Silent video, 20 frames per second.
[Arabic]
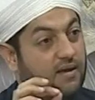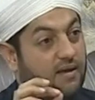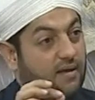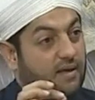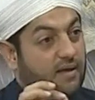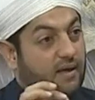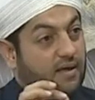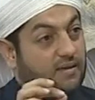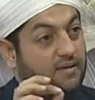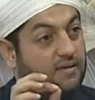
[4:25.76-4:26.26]

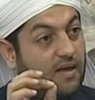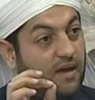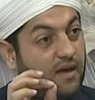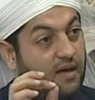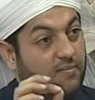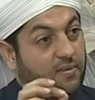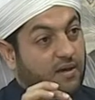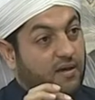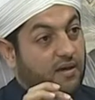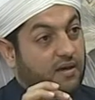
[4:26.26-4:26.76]

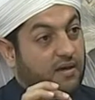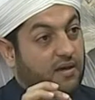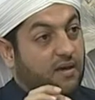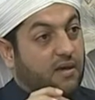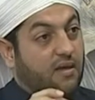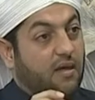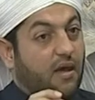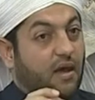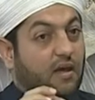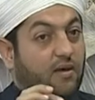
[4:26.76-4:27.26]
النابغ
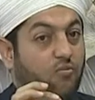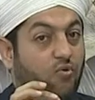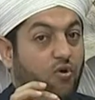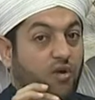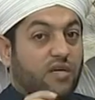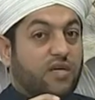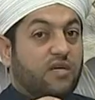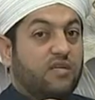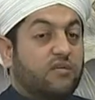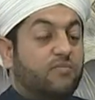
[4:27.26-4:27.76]

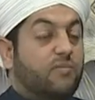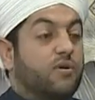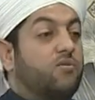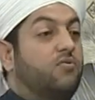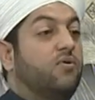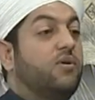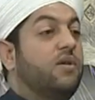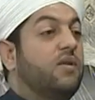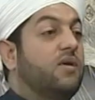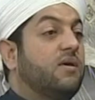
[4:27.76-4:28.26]
المحيط
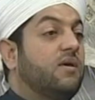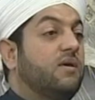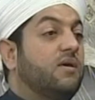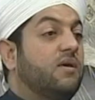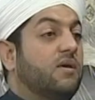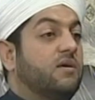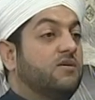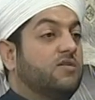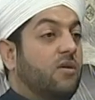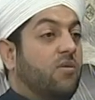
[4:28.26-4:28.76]
بكل
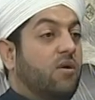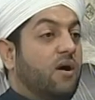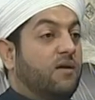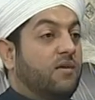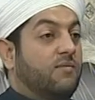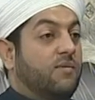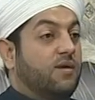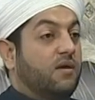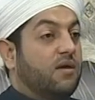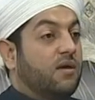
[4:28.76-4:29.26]

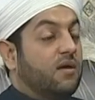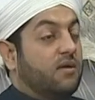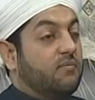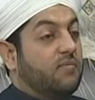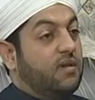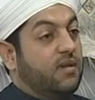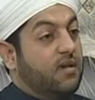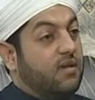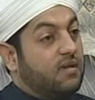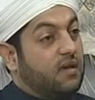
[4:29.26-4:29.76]
جوانبه نعم، نعم،
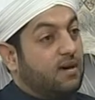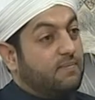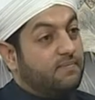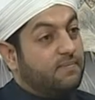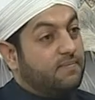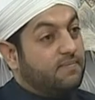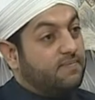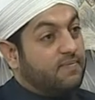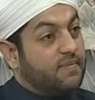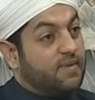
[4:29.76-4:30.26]
بالحكم
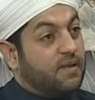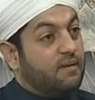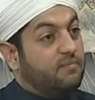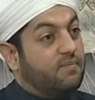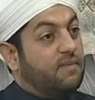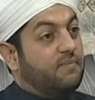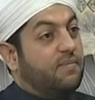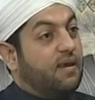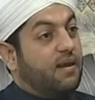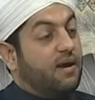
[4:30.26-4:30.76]
نعم.
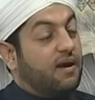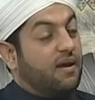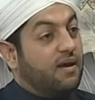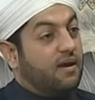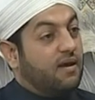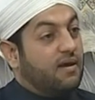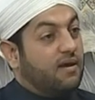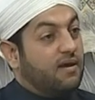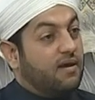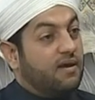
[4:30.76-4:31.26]

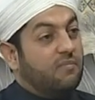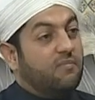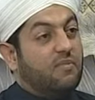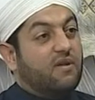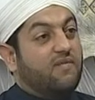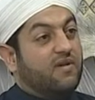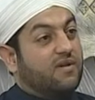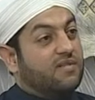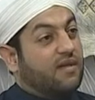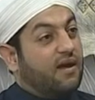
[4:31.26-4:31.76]
بالبلاغة
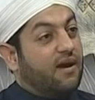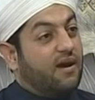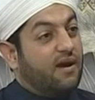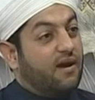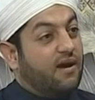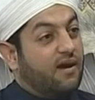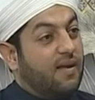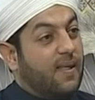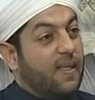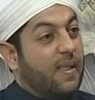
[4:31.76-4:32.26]

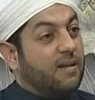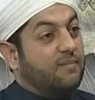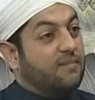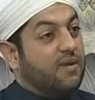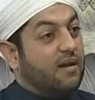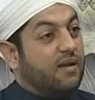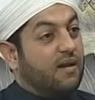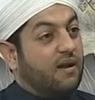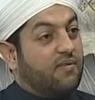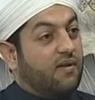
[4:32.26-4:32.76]
بالفصاحة
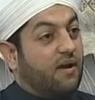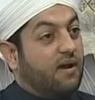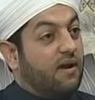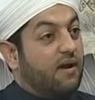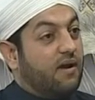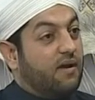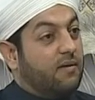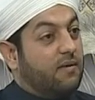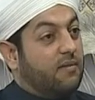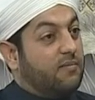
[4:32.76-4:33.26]

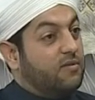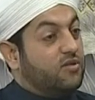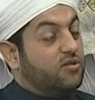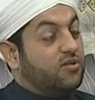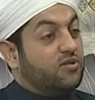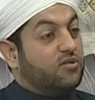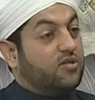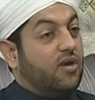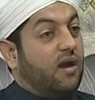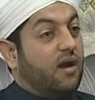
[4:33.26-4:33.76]
بالقضاء نعم.
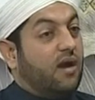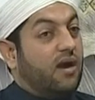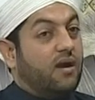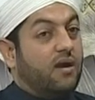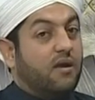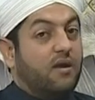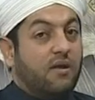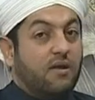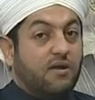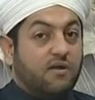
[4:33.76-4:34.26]
بالشجاعة
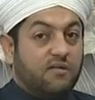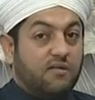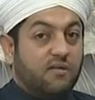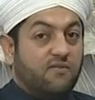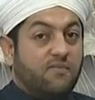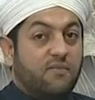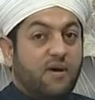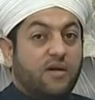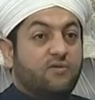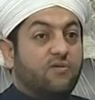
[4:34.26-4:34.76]
صف
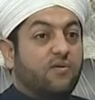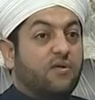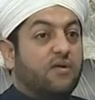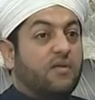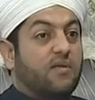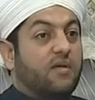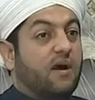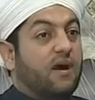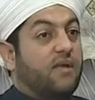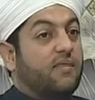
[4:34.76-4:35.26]
ما
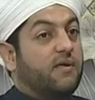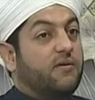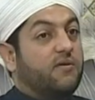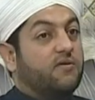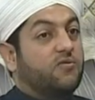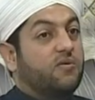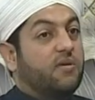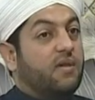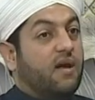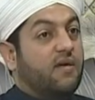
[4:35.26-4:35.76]
تريد لهذا
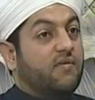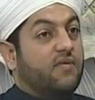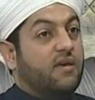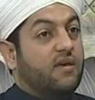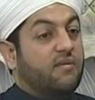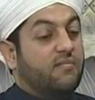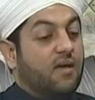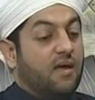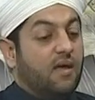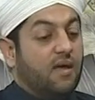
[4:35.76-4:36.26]
الرجل
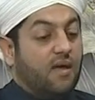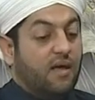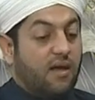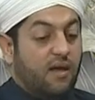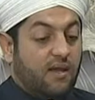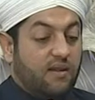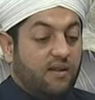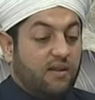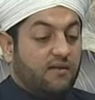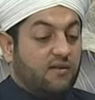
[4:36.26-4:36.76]
العظيم
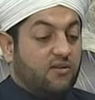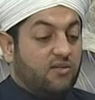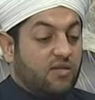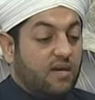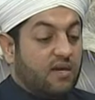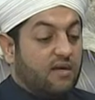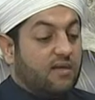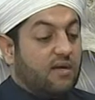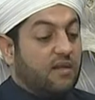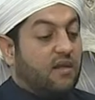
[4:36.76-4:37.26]
الذي
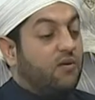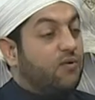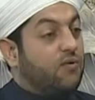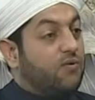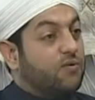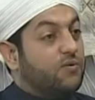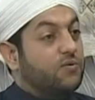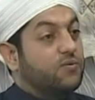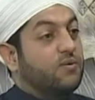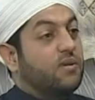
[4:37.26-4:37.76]
شهد له
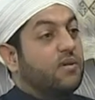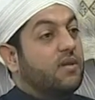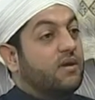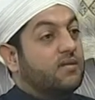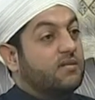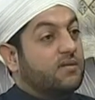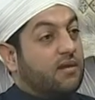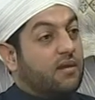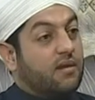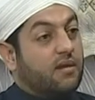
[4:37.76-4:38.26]
رسول الله
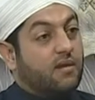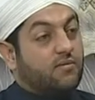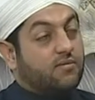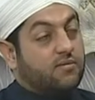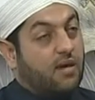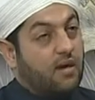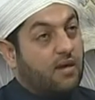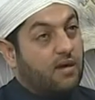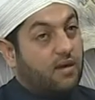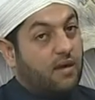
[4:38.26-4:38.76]
صلى الله
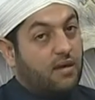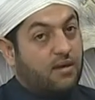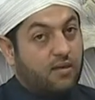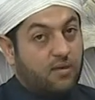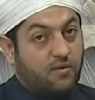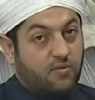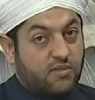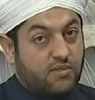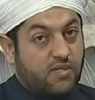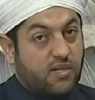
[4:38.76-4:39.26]
تعالى عليه
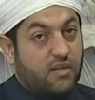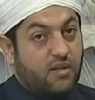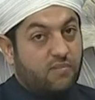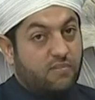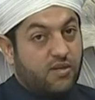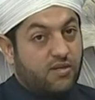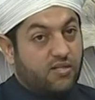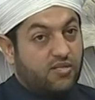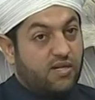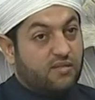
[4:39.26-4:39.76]
وسلم
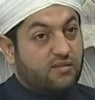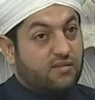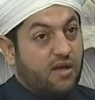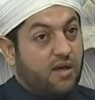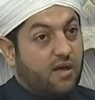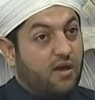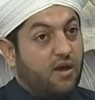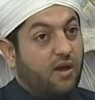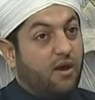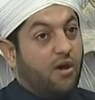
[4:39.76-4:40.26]

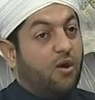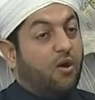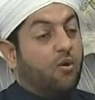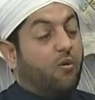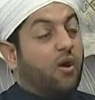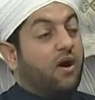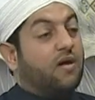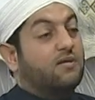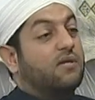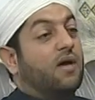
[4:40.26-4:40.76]
بالجنة
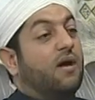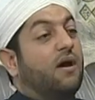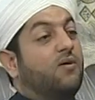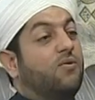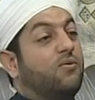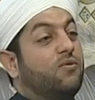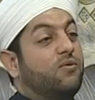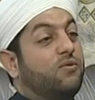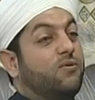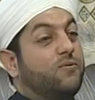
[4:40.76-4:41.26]

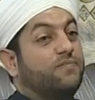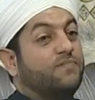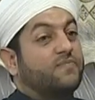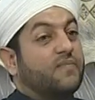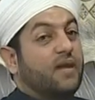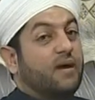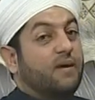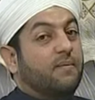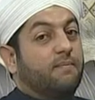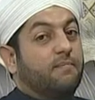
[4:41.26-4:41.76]
وأعطاه
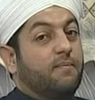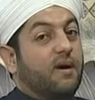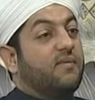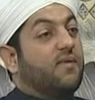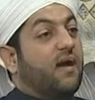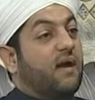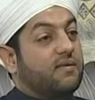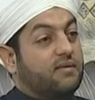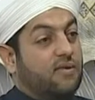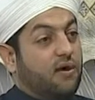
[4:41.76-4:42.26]

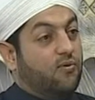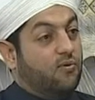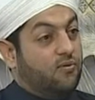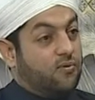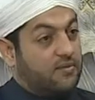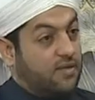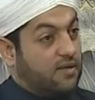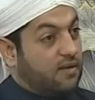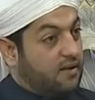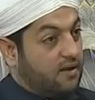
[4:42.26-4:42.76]
بضعته
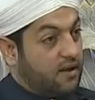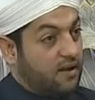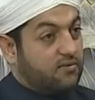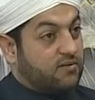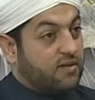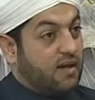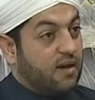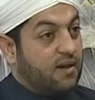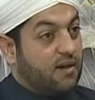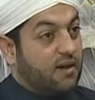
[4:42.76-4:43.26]
صلى الله
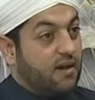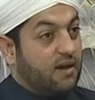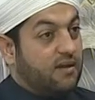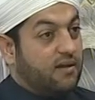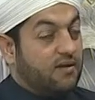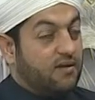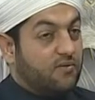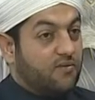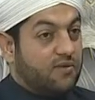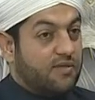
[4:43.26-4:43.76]
تعالى
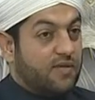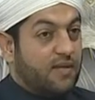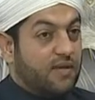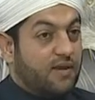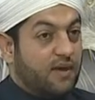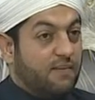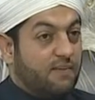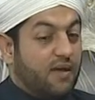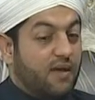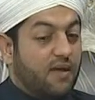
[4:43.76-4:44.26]
عليه
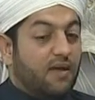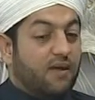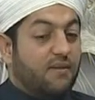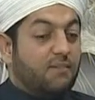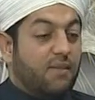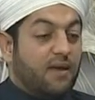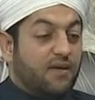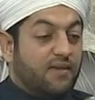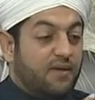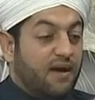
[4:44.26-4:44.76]
وسلم
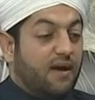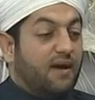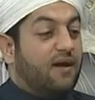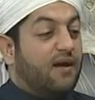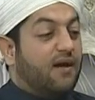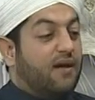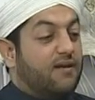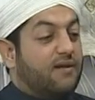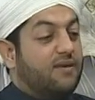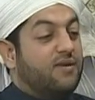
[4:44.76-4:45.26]
بل نهى
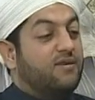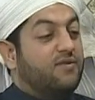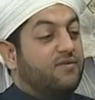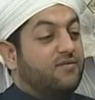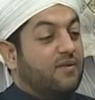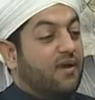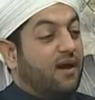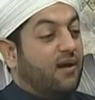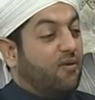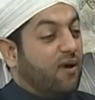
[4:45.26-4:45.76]
علي
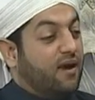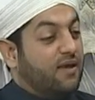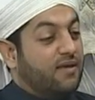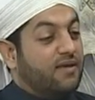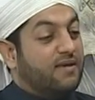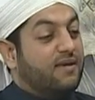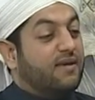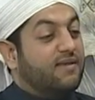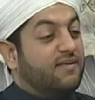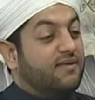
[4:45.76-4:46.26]
أو
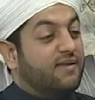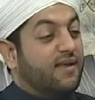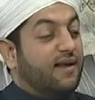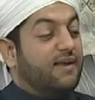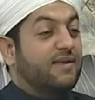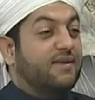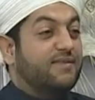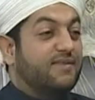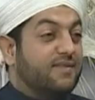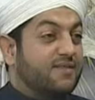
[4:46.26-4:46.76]
عليا أن
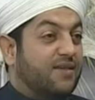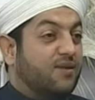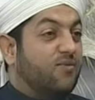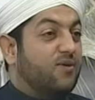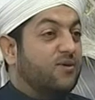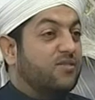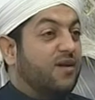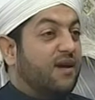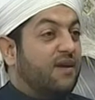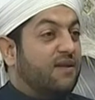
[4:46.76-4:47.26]

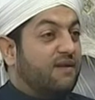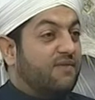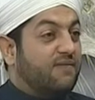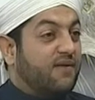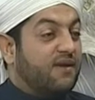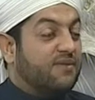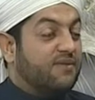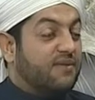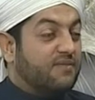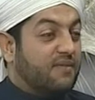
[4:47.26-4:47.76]
يتزوج على
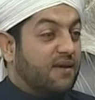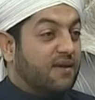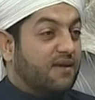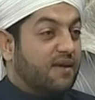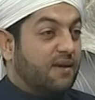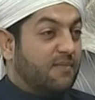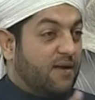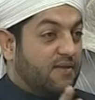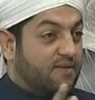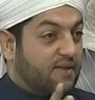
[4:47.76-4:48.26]
فاطمة
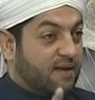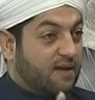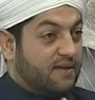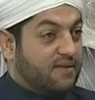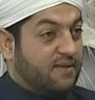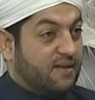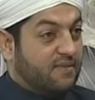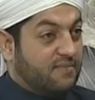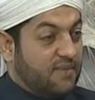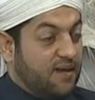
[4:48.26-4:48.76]
كما
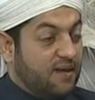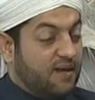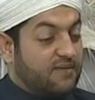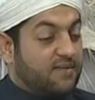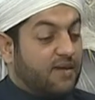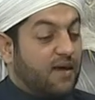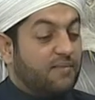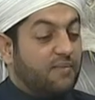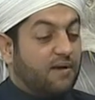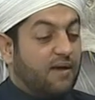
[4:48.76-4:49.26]
تقدمنا
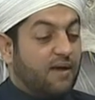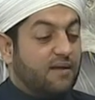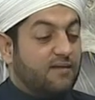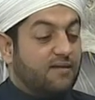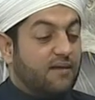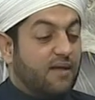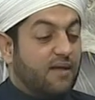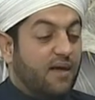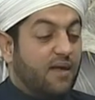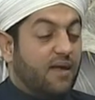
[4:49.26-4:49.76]
سابقا
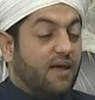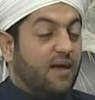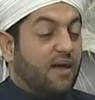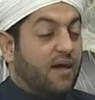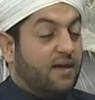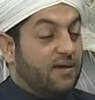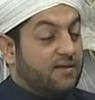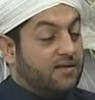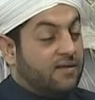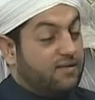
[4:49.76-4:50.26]

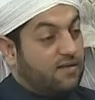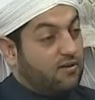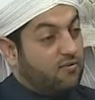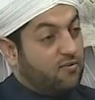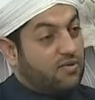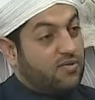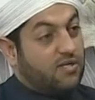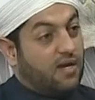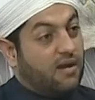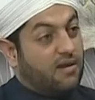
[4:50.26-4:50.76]
أن
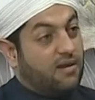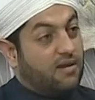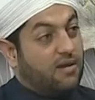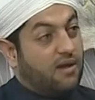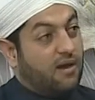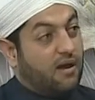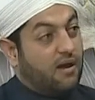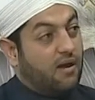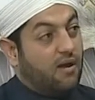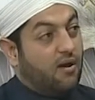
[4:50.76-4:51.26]
يتزوج
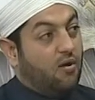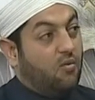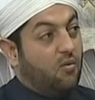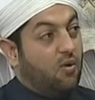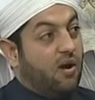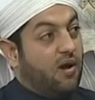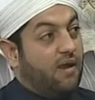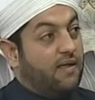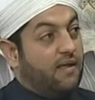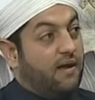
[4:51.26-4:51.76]
عليها
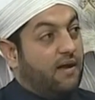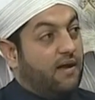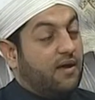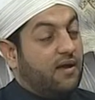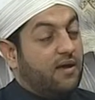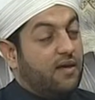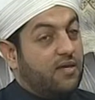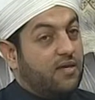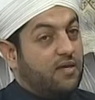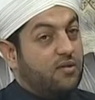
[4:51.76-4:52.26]
وهذا
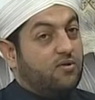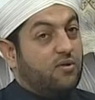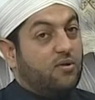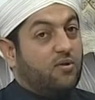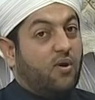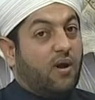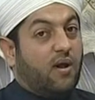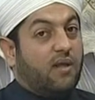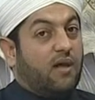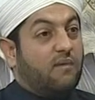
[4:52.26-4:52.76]
يدل
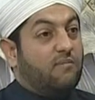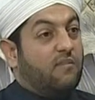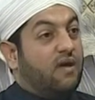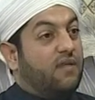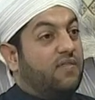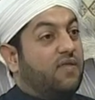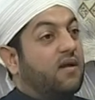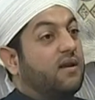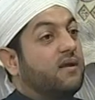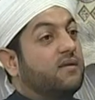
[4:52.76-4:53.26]
على
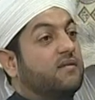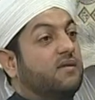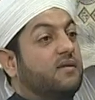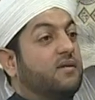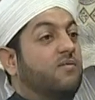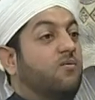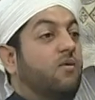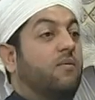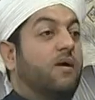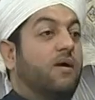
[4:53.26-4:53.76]
مأثرة
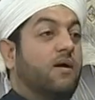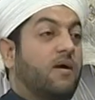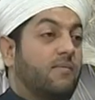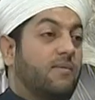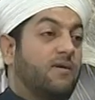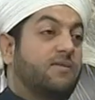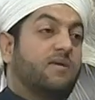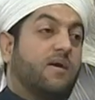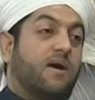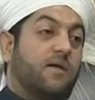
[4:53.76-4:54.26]
ومنقبة
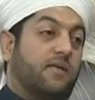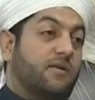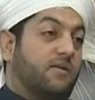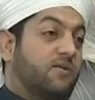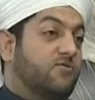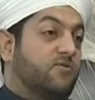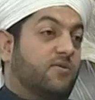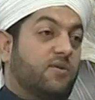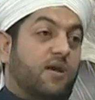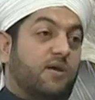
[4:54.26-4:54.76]
هذا
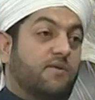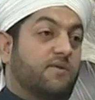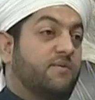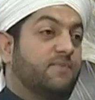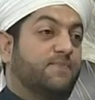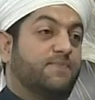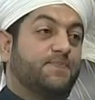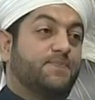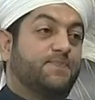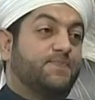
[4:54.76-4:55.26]
الرجل العظيم
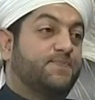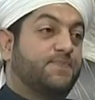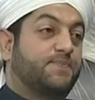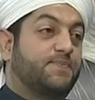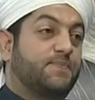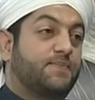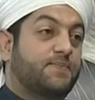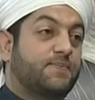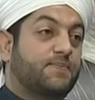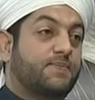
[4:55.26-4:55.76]
يا شيخ
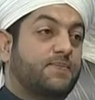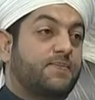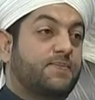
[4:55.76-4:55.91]
يكفيه